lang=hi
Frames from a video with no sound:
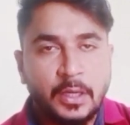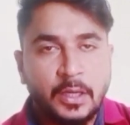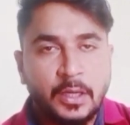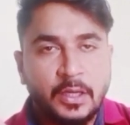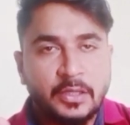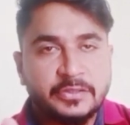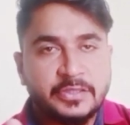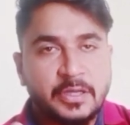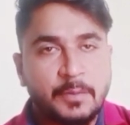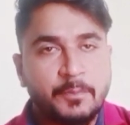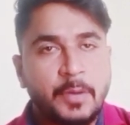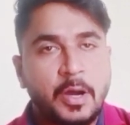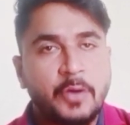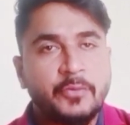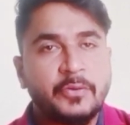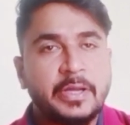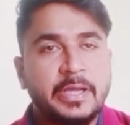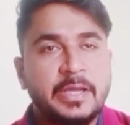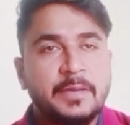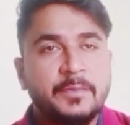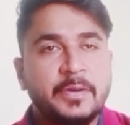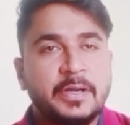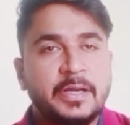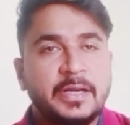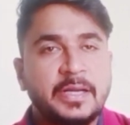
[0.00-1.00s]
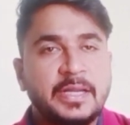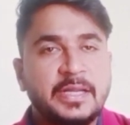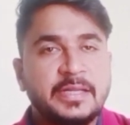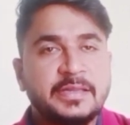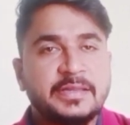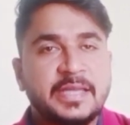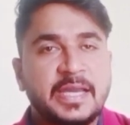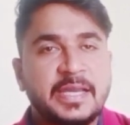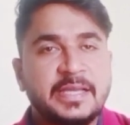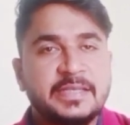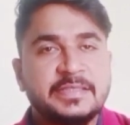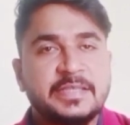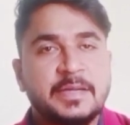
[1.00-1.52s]
संभावना ये बन रही है
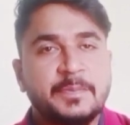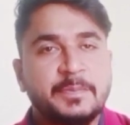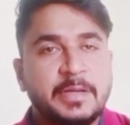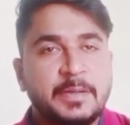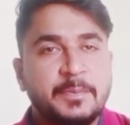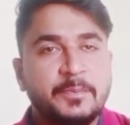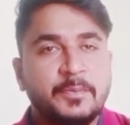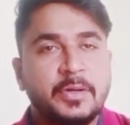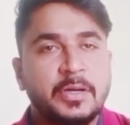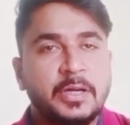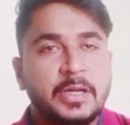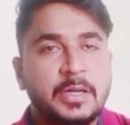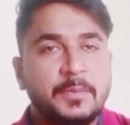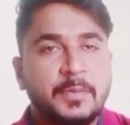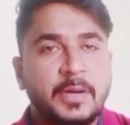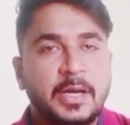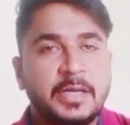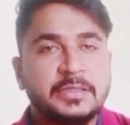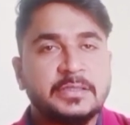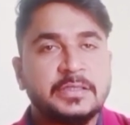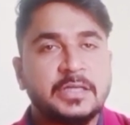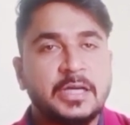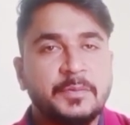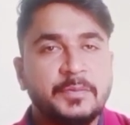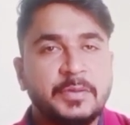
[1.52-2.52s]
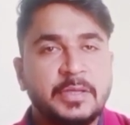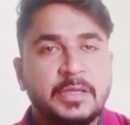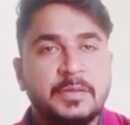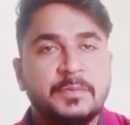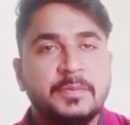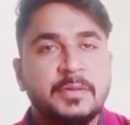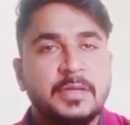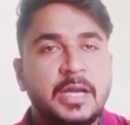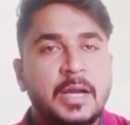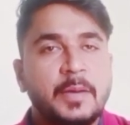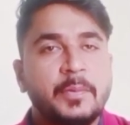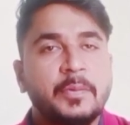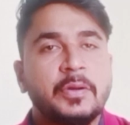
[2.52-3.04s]
तेईस सितंबर के बाद कभी भी
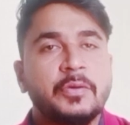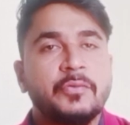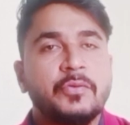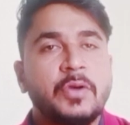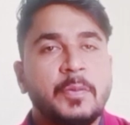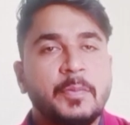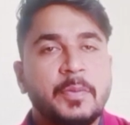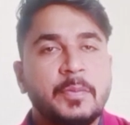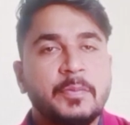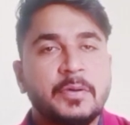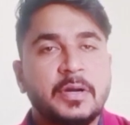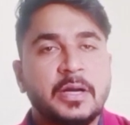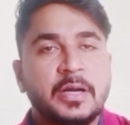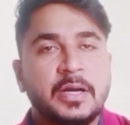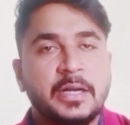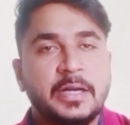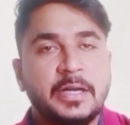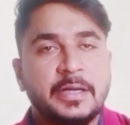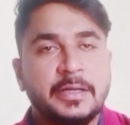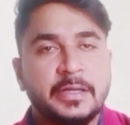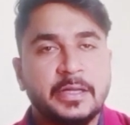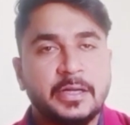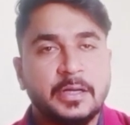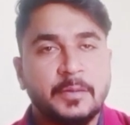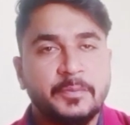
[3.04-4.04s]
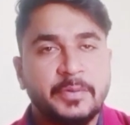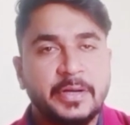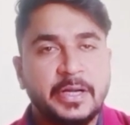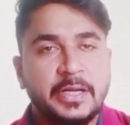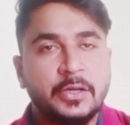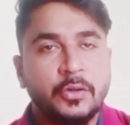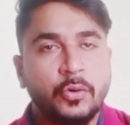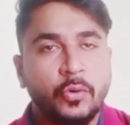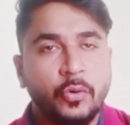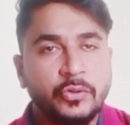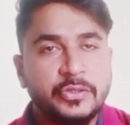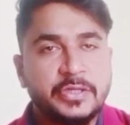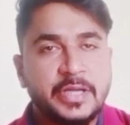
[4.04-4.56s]
आपके व्यापम का कैलेंडर अपडेट
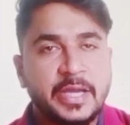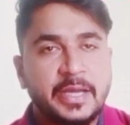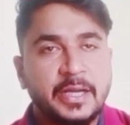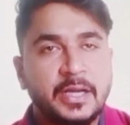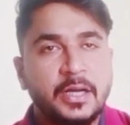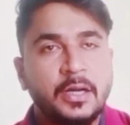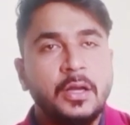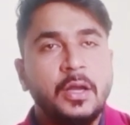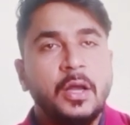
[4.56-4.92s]
हो जाएगा